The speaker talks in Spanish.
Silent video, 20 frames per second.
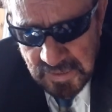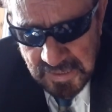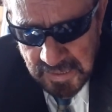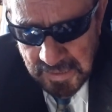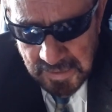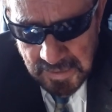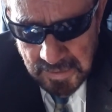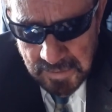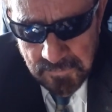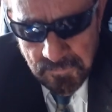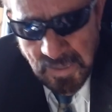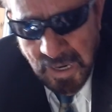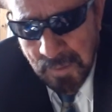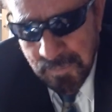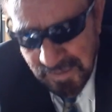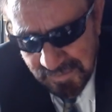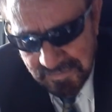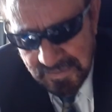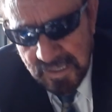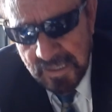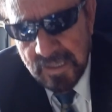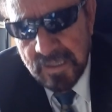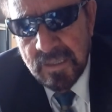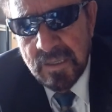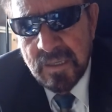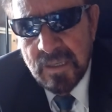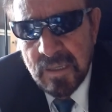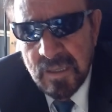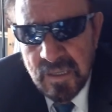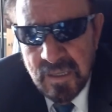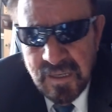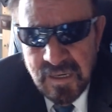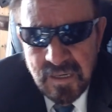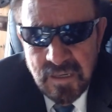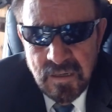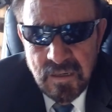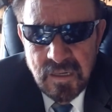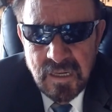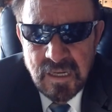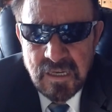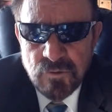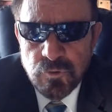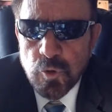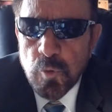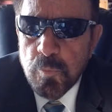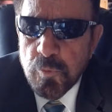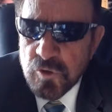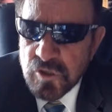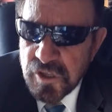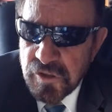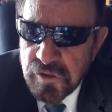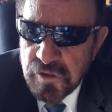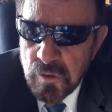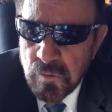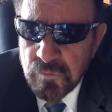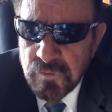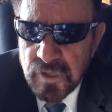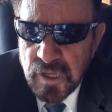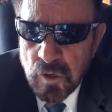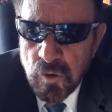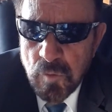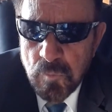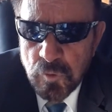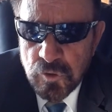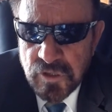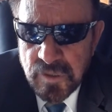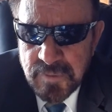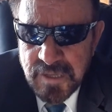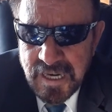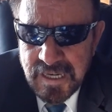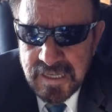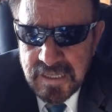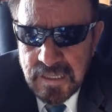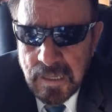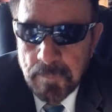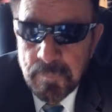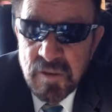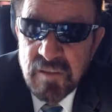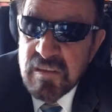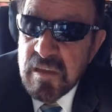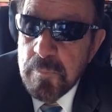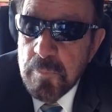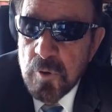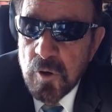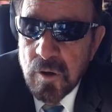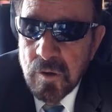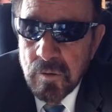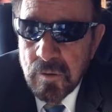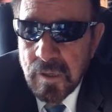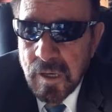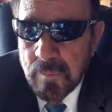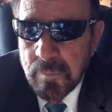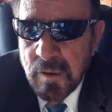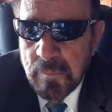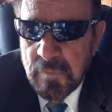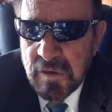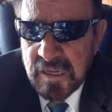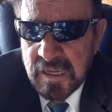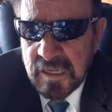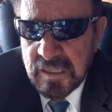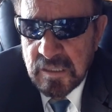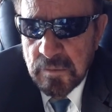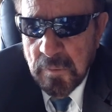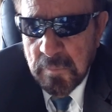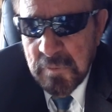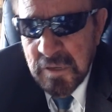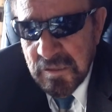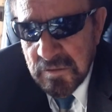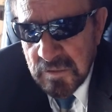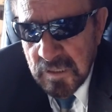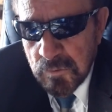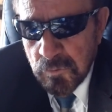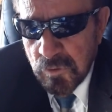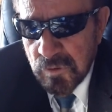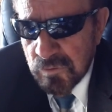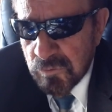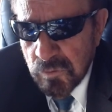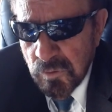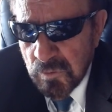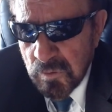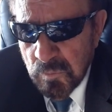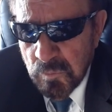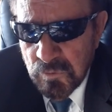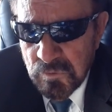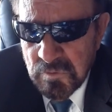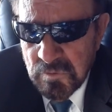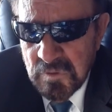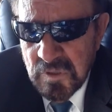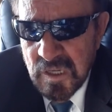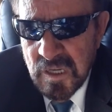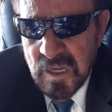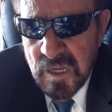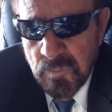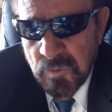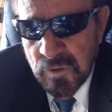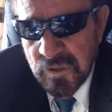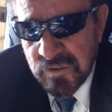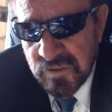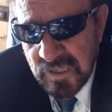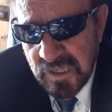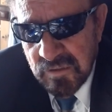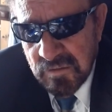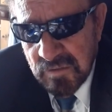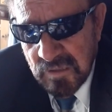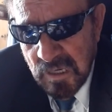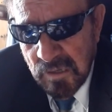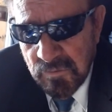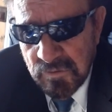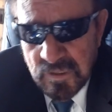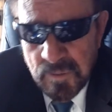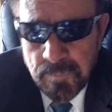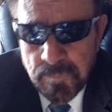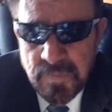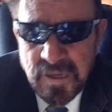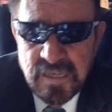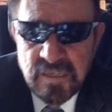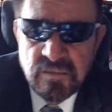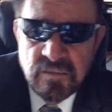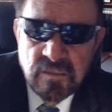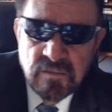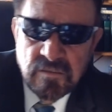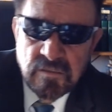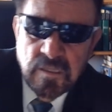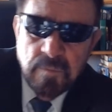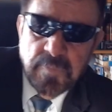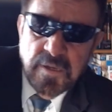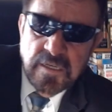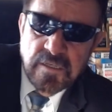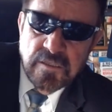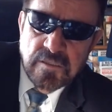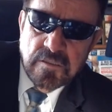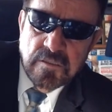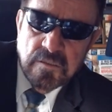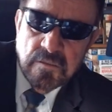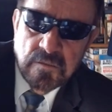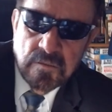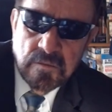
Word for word: que hablan de la suposición de cómo terminará. la guerra. Al principio hablaban negativamente, ¿no? En todo el mundo. Bueno, es que, claro, este país, este país, eh,